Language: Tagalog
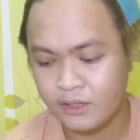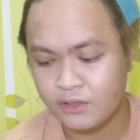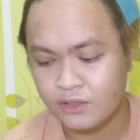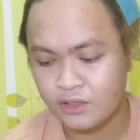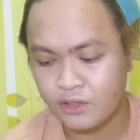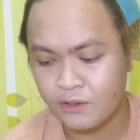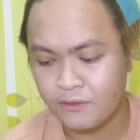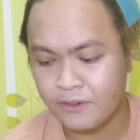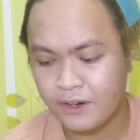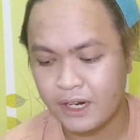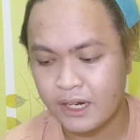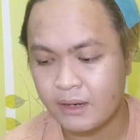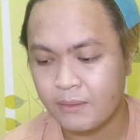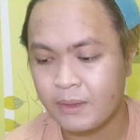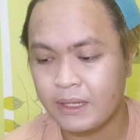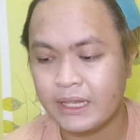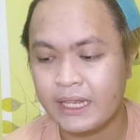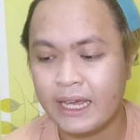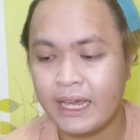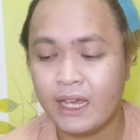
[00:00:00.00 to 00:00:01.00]
Ayun, so far
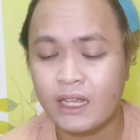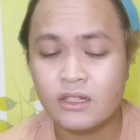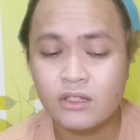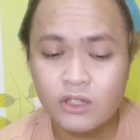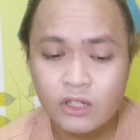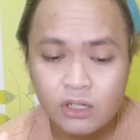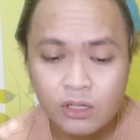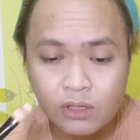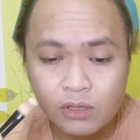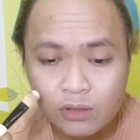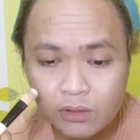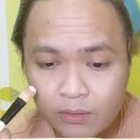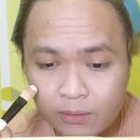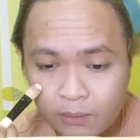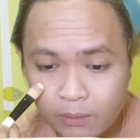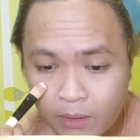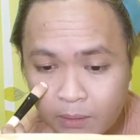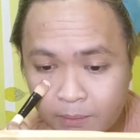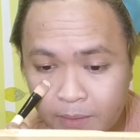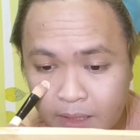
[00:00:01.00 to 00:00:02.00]
naman, na-enjoy ko
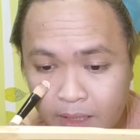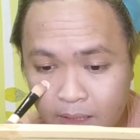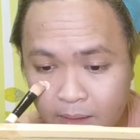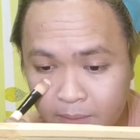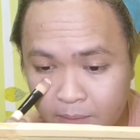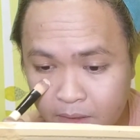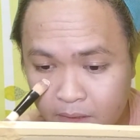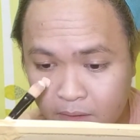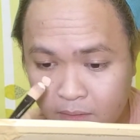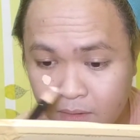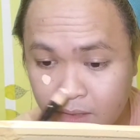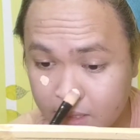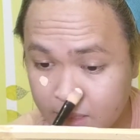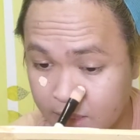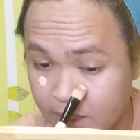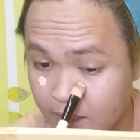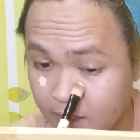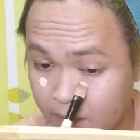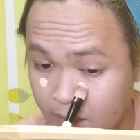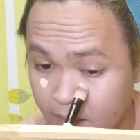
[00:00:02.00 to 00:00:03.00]
tong BB cream na to
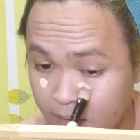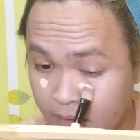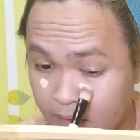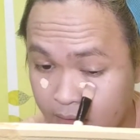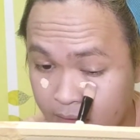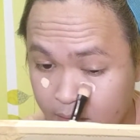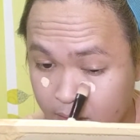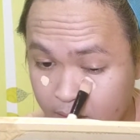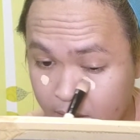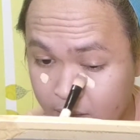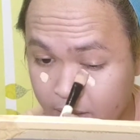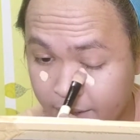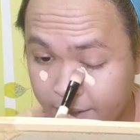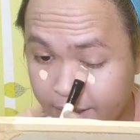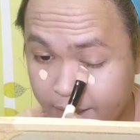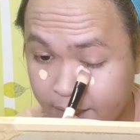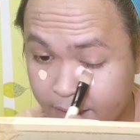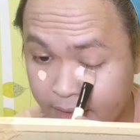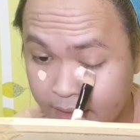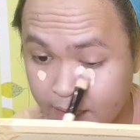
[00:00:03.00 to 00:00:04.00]
kasi
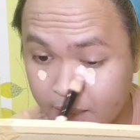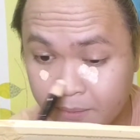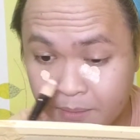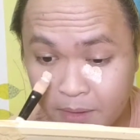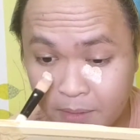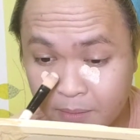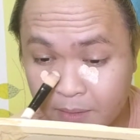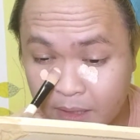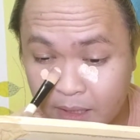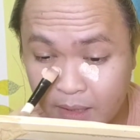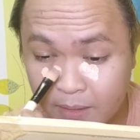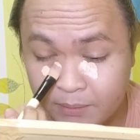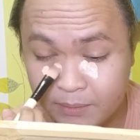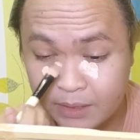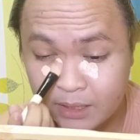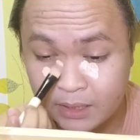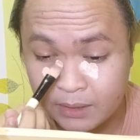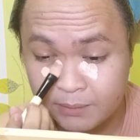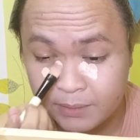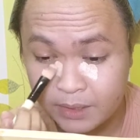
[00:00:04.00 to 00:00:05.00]
ayun nga, dahil BB
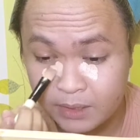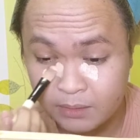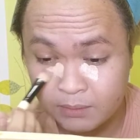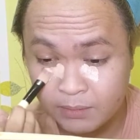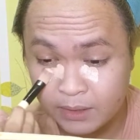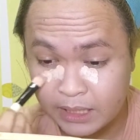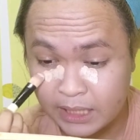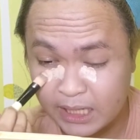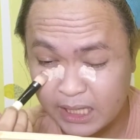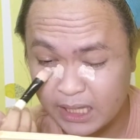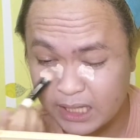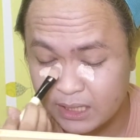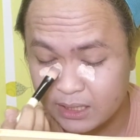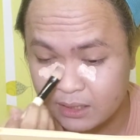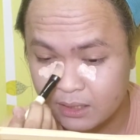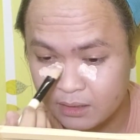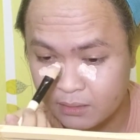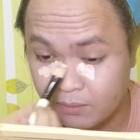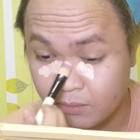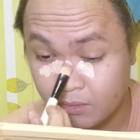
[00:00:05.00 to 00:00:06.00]
cream siya, medyo magaan lang
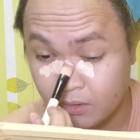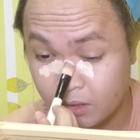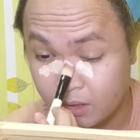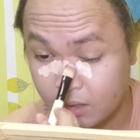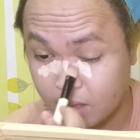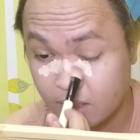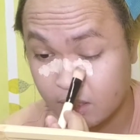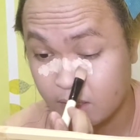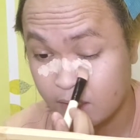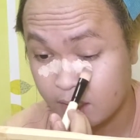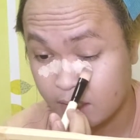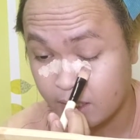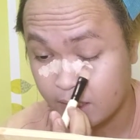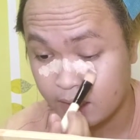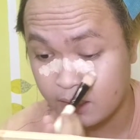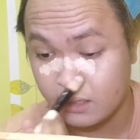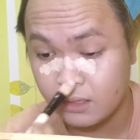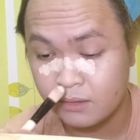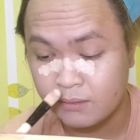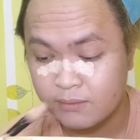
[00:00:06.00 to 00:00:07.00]
siya sa mga
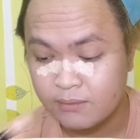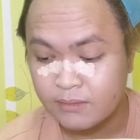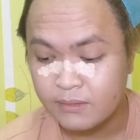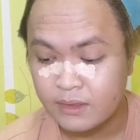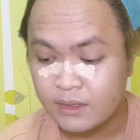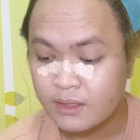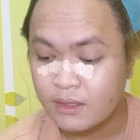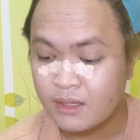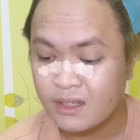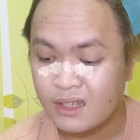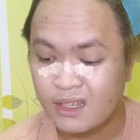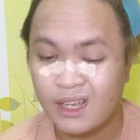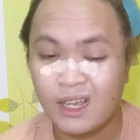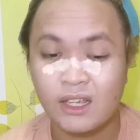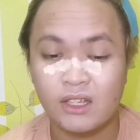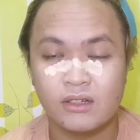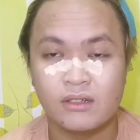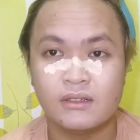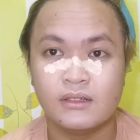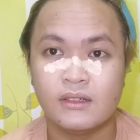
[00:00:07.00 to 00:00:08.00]
And,
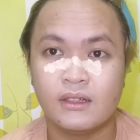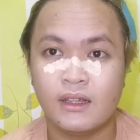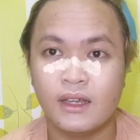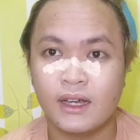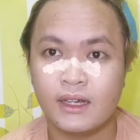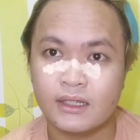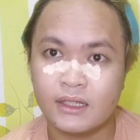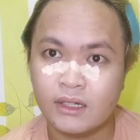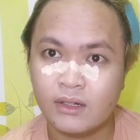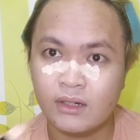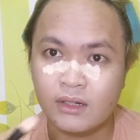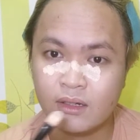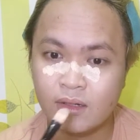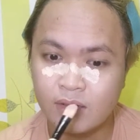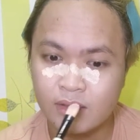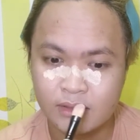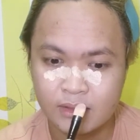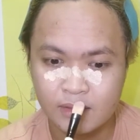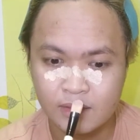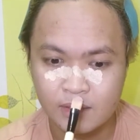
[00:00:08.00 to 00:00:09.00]
ayun, ang di ko
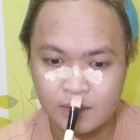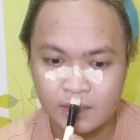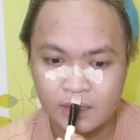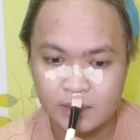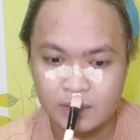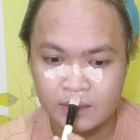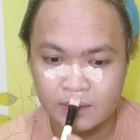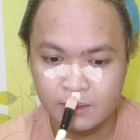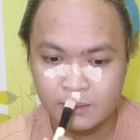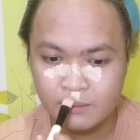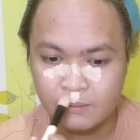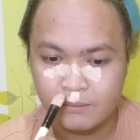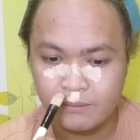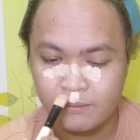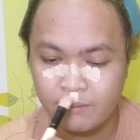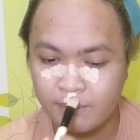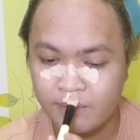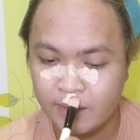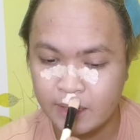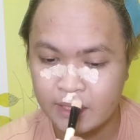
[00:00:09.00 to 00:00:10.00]
lang gusto dito is
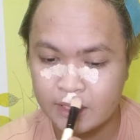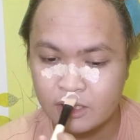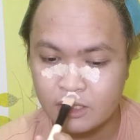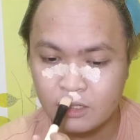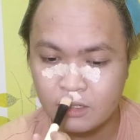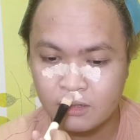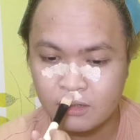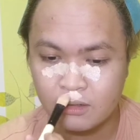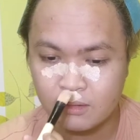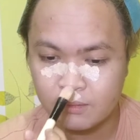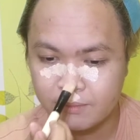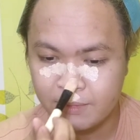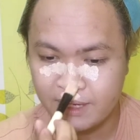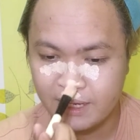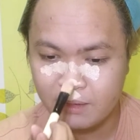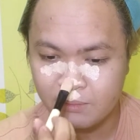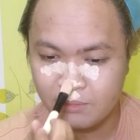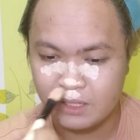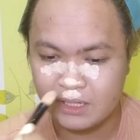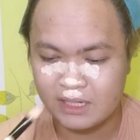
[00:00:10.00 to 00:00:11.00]
medyo
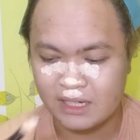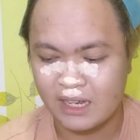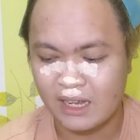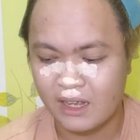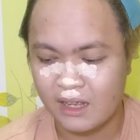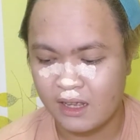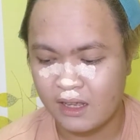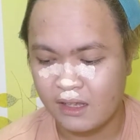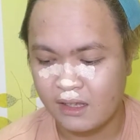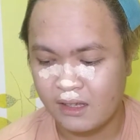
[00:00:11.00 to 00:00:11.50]
may amoy siya.